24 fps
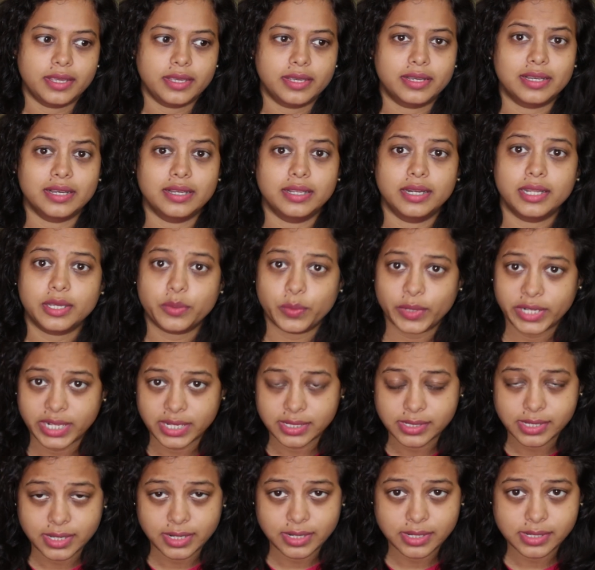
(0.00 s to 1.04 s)
லைக்
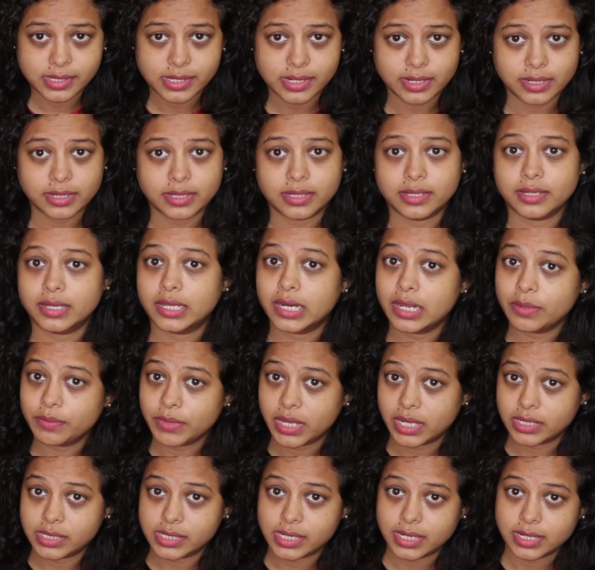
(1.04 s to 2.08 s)
லிக்விட் கன்சீலர்ஸ் இருக்குது
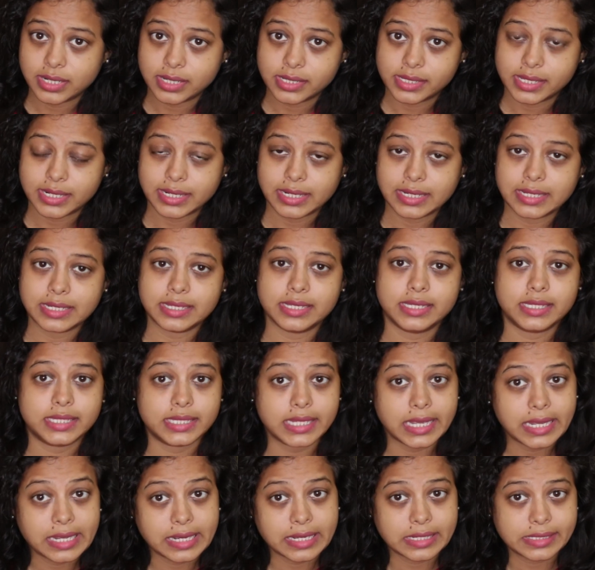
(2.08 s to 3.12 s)
க்ரீம் கன்சீலர்ஸ் இருக்குது
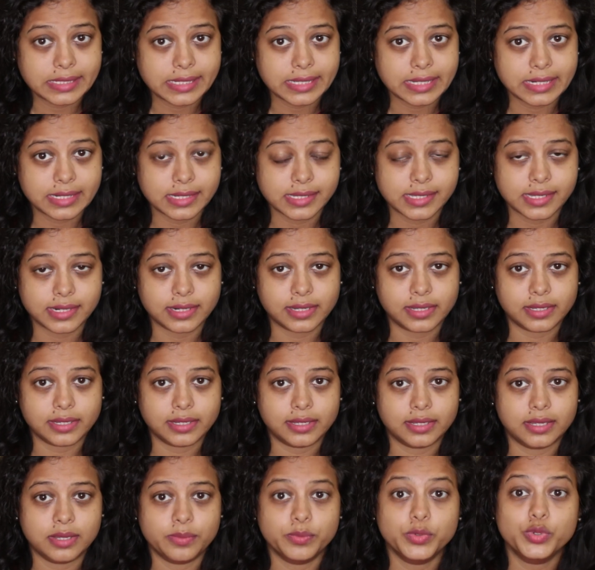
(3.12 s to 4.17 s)
ஸ்டிக் கன்சீலர்ஸ்
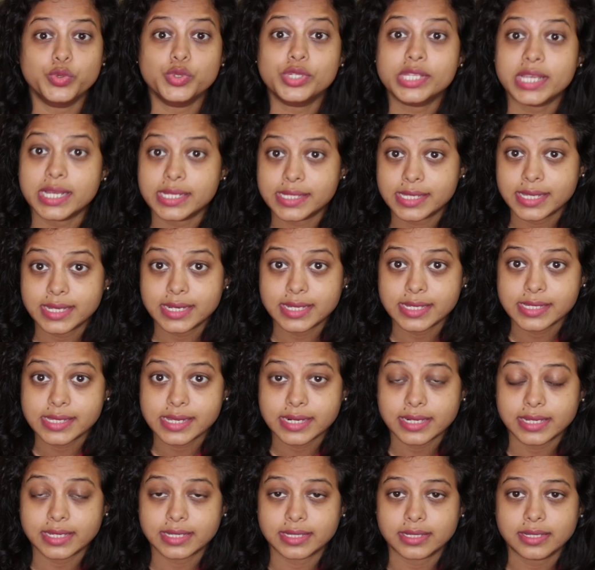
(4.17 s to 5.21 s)
இருக்குது மூஸ்
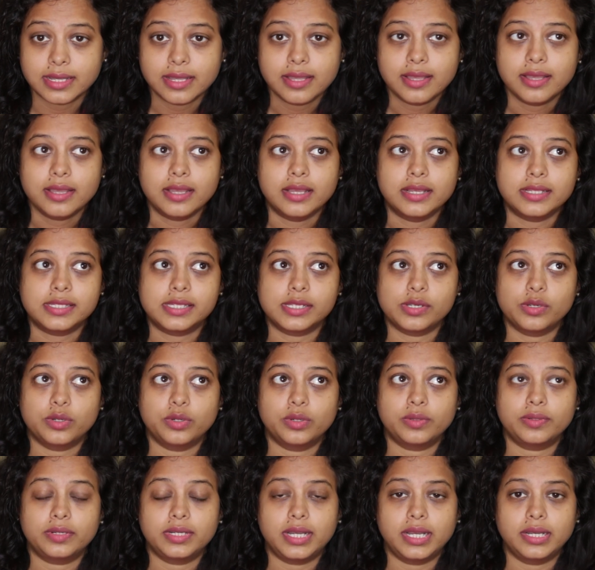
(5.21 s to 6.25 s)
கன்சீலர்ஸ் இருக்குது
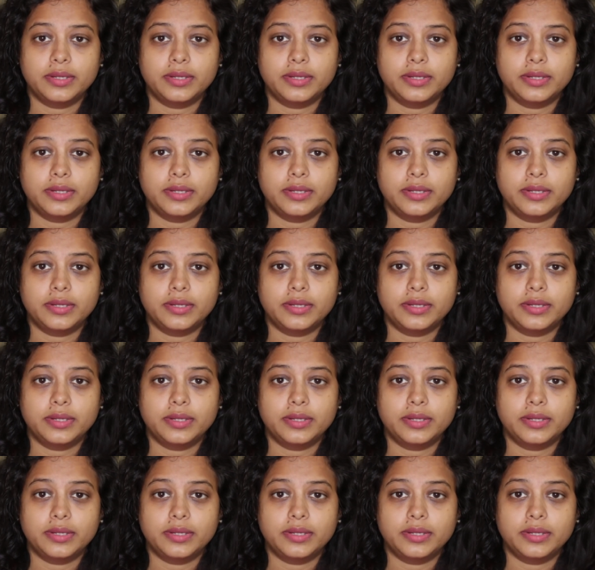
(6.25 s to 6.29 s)
ஸோ